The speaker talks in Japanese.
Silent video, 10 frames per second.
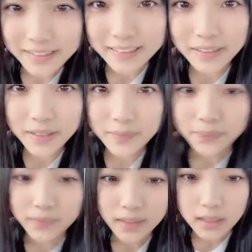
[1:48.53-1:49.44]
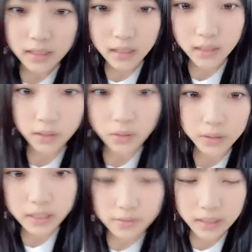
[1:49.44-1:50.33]
すごいいい
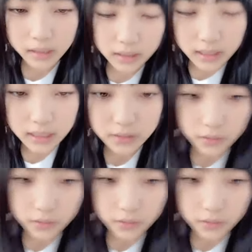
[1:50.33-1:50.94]
ゴールデンウィークになり